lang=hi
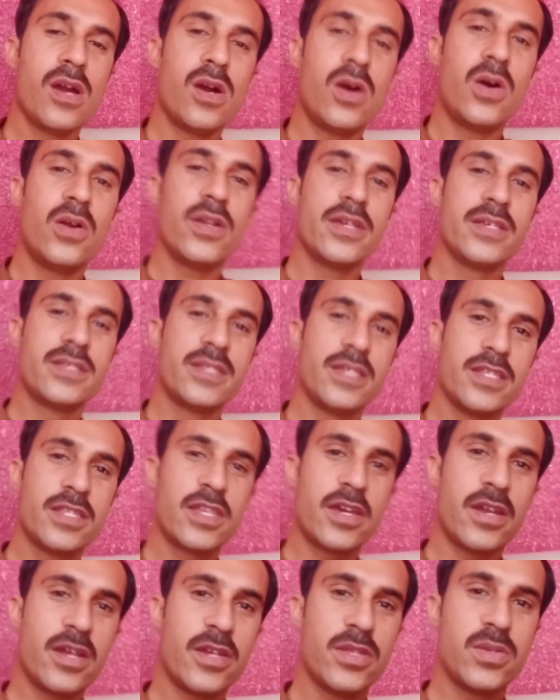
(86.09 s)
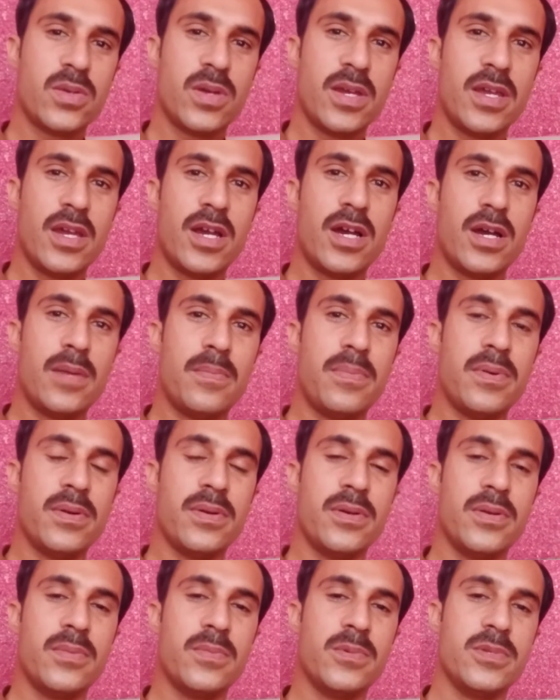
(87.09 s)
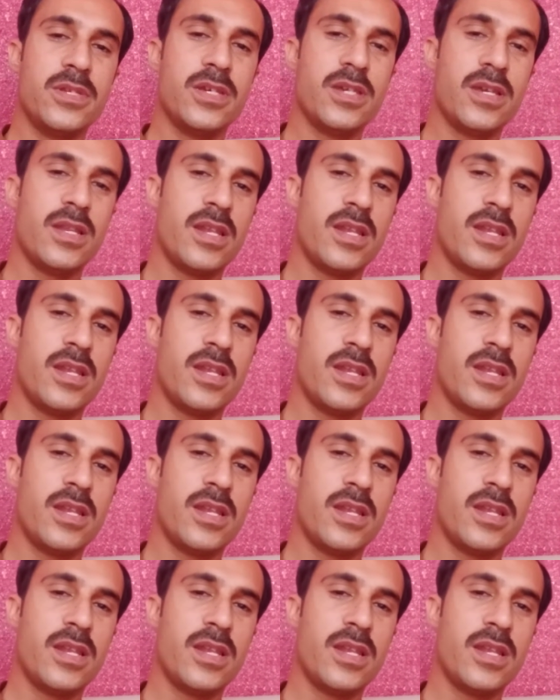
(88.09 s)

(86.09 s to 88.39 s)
और इसी तरह जो है आप मुझे